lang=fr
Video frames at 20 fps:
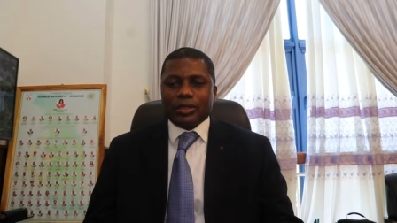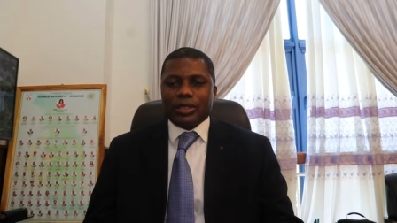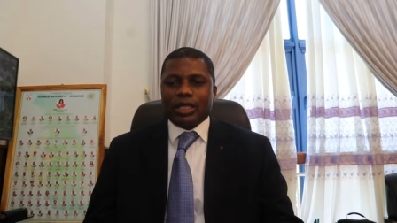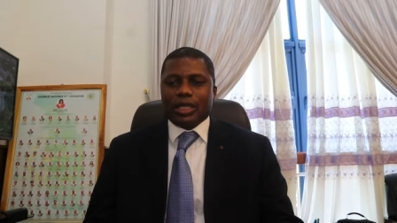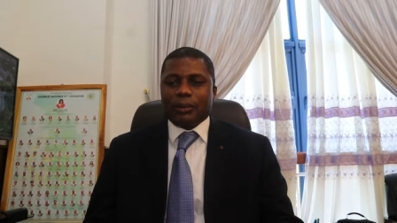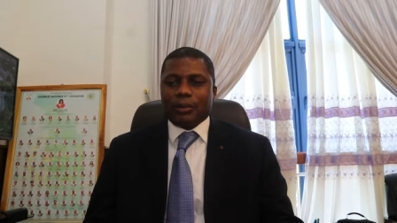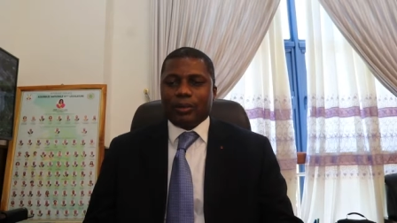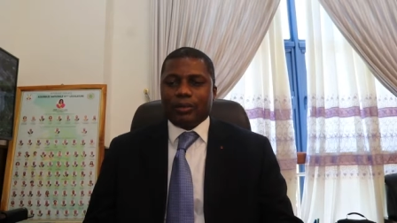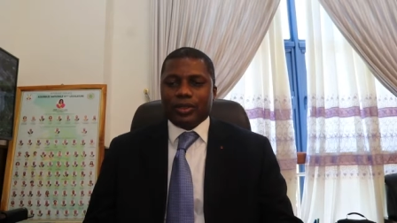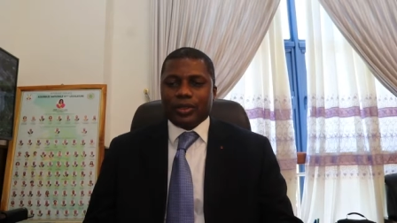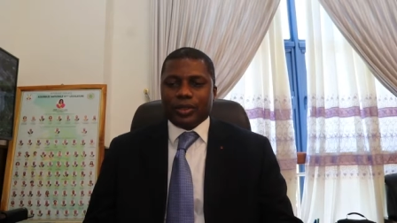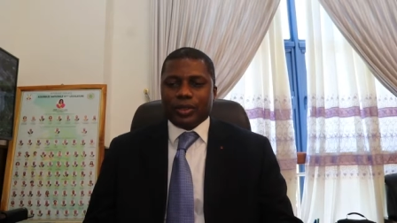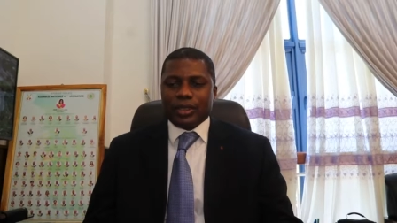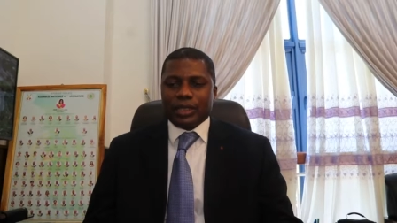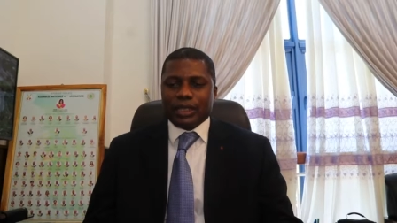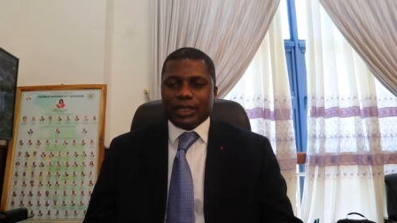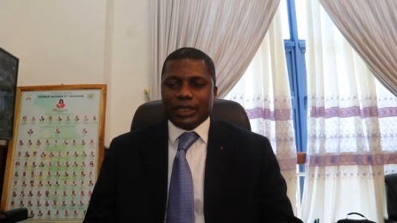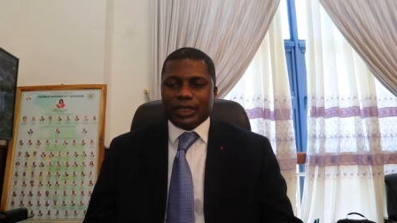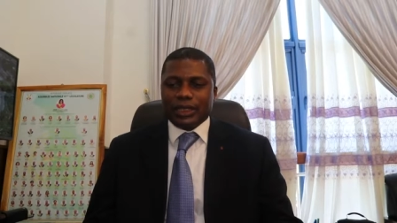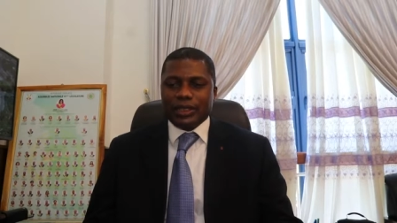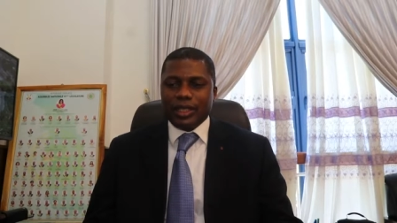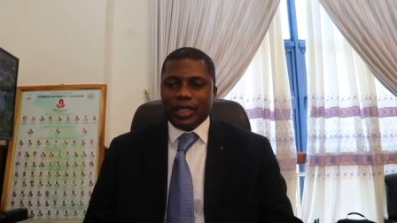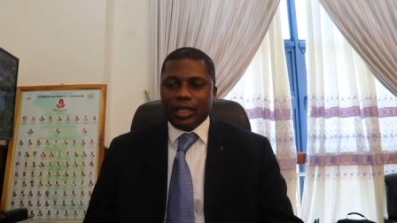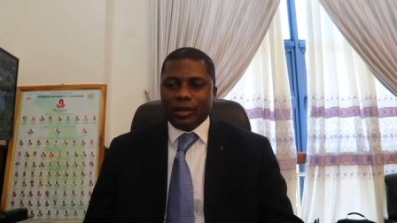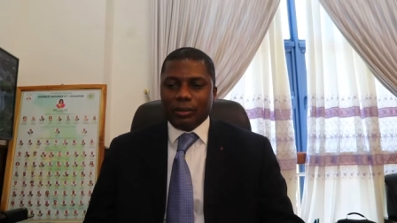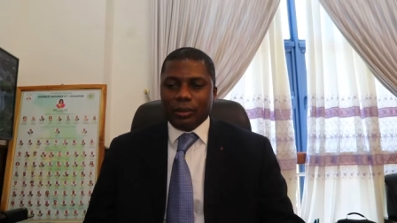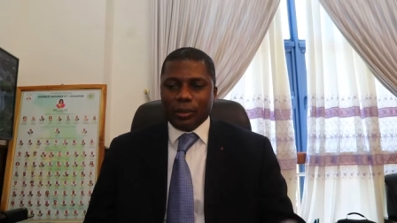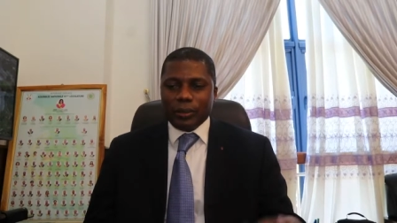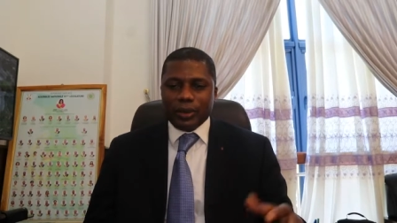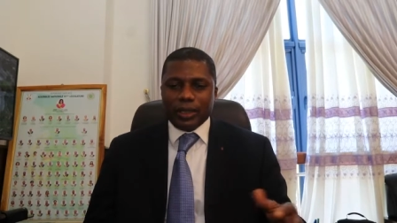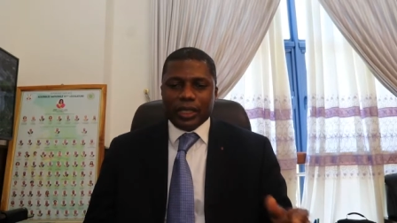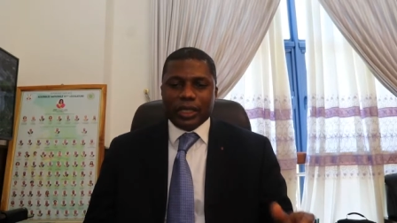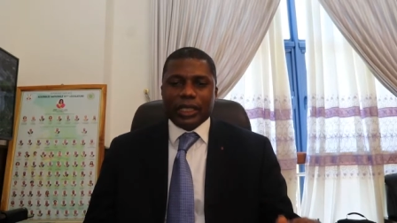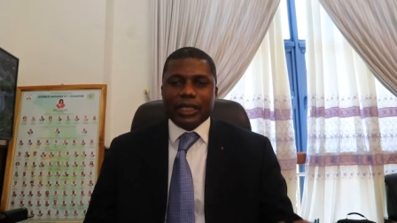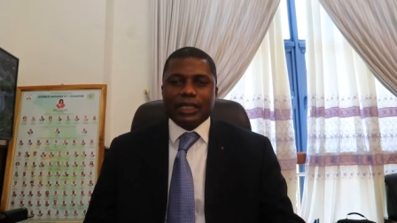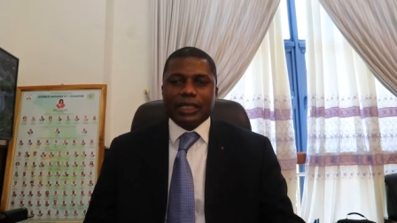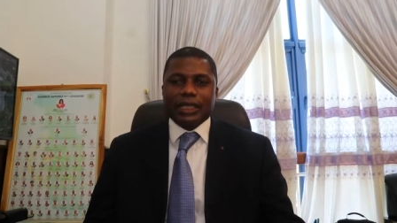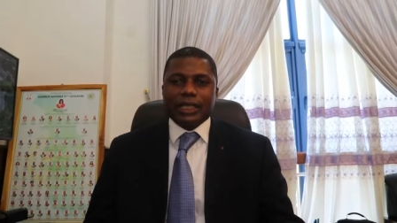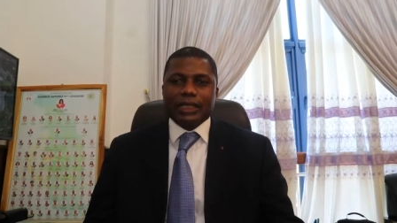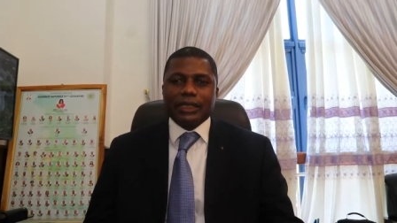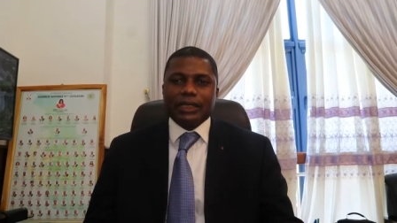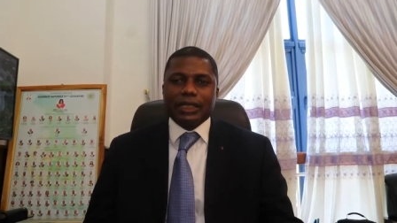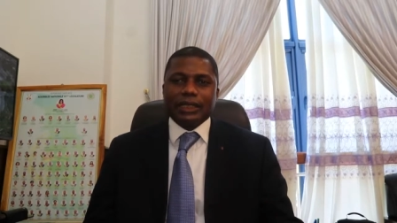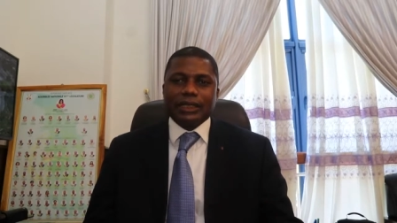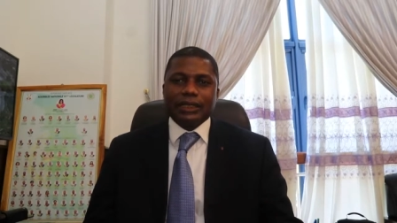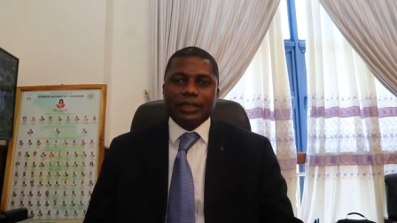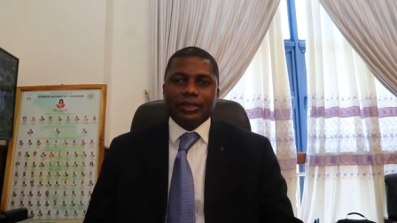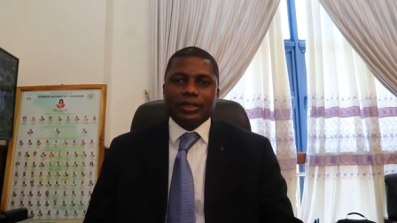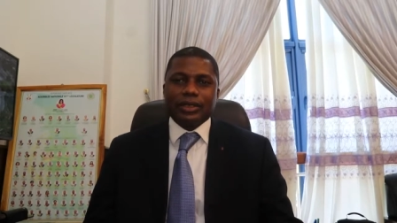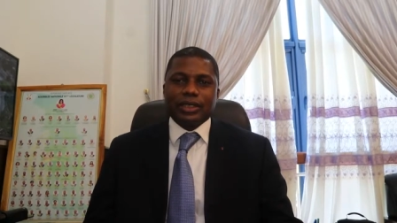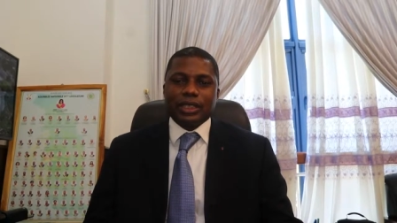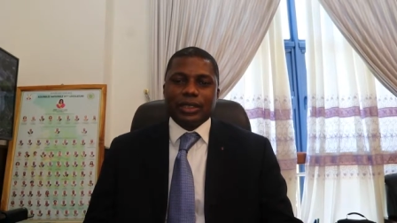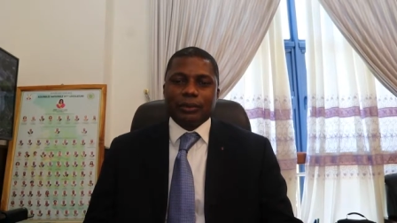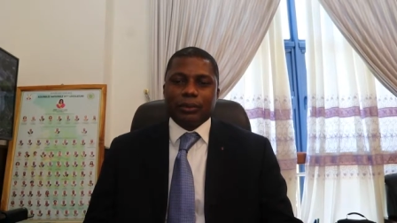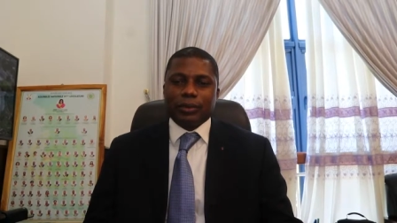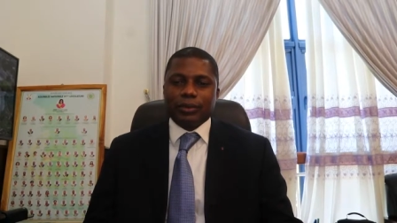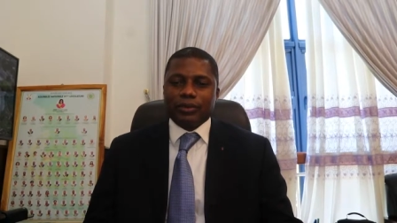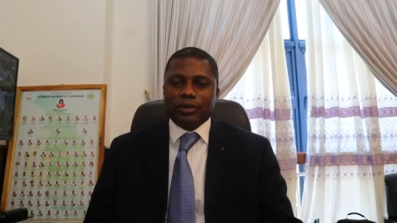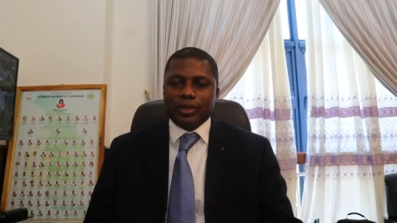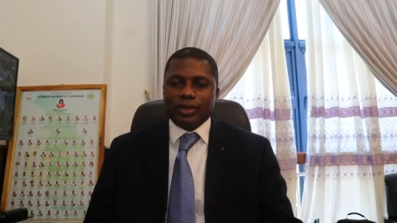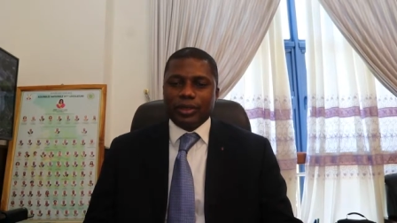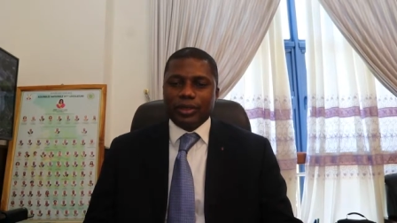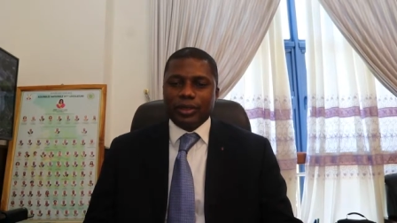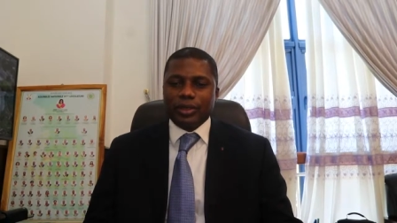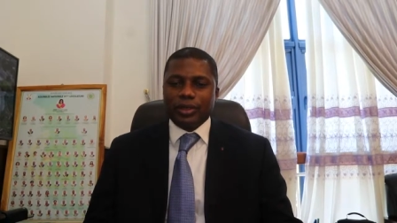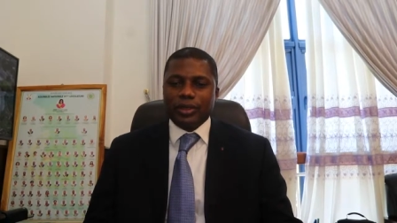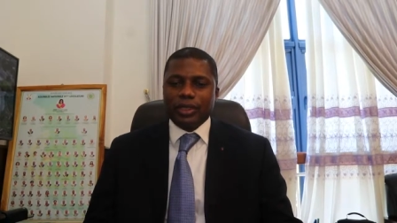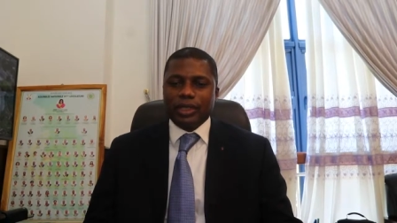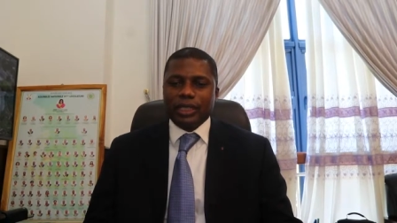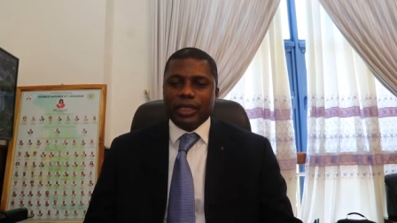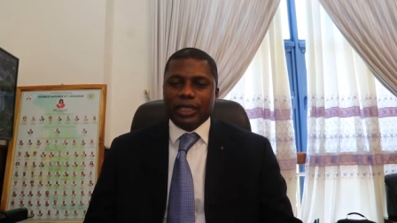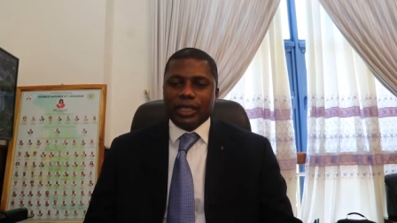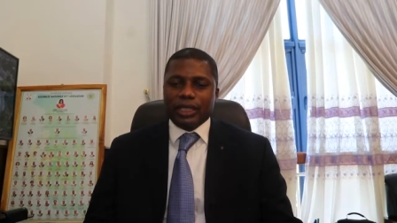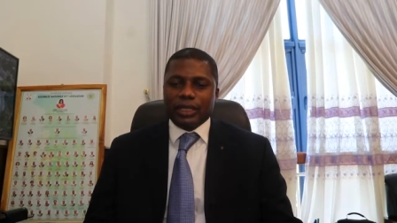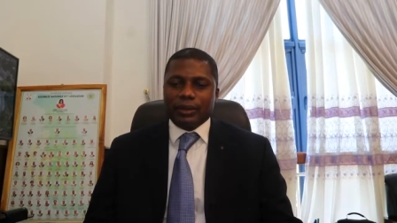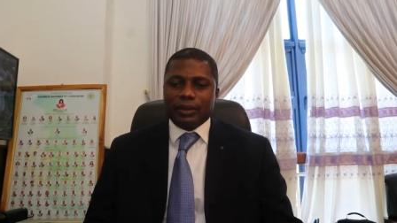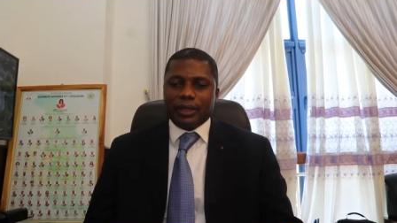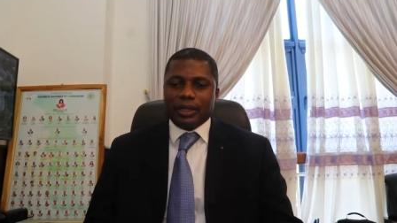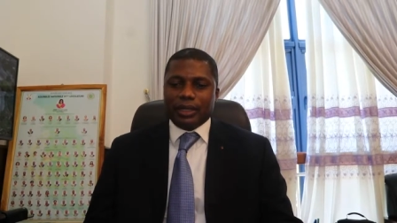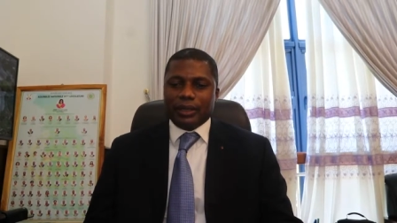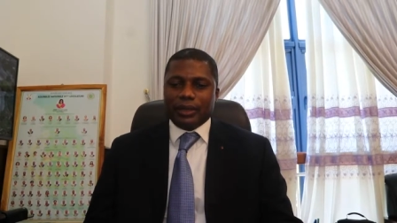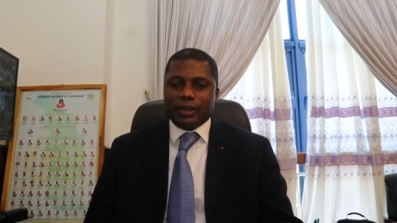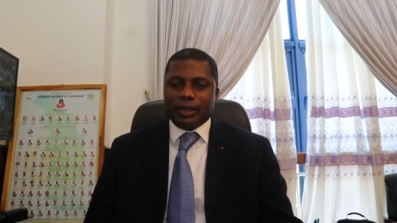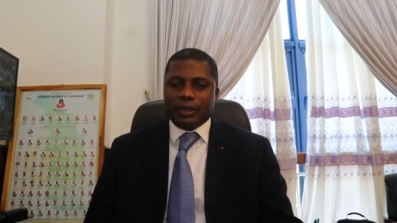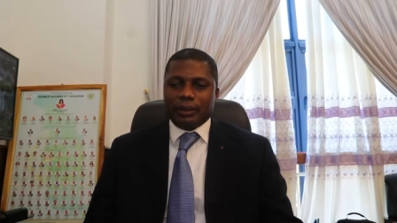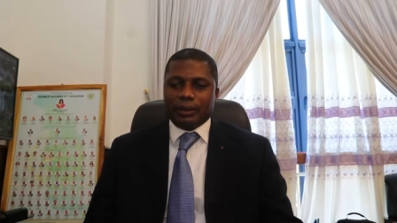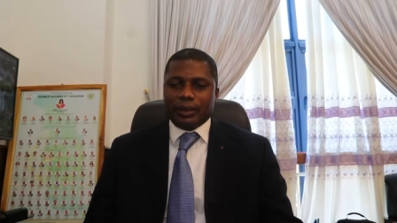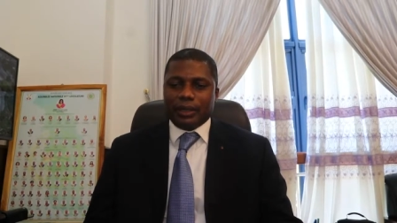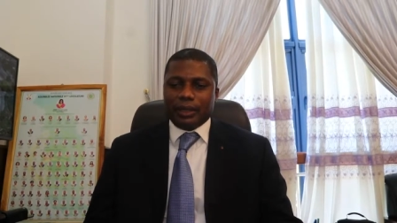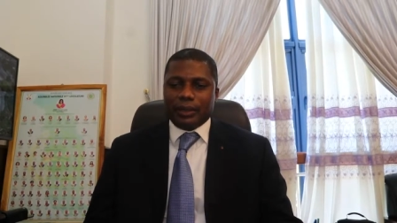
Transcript: de la profession d'ingénieur pour mieux encadrer l'exercice de cette profession et,